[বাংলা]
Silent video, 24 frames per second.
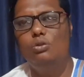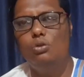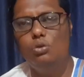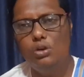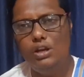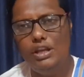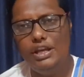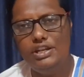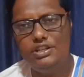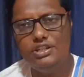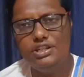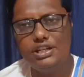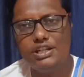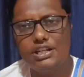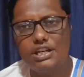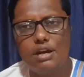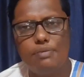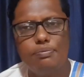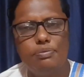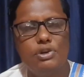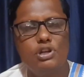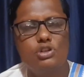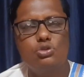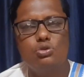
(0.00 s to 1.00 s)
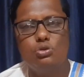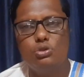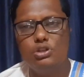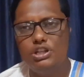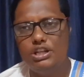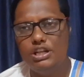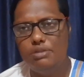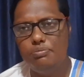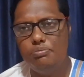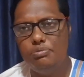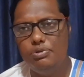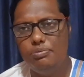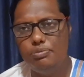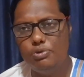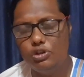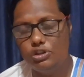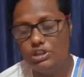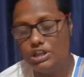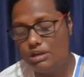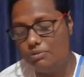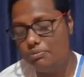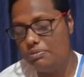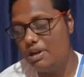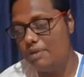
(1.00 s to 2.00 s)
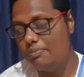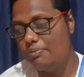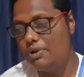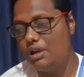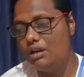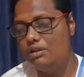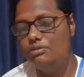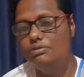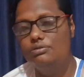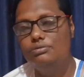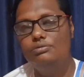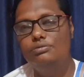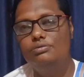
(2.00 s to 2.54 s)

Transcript: হলেই সেটা আপনার শরীরের বিপদ আনবে আপনার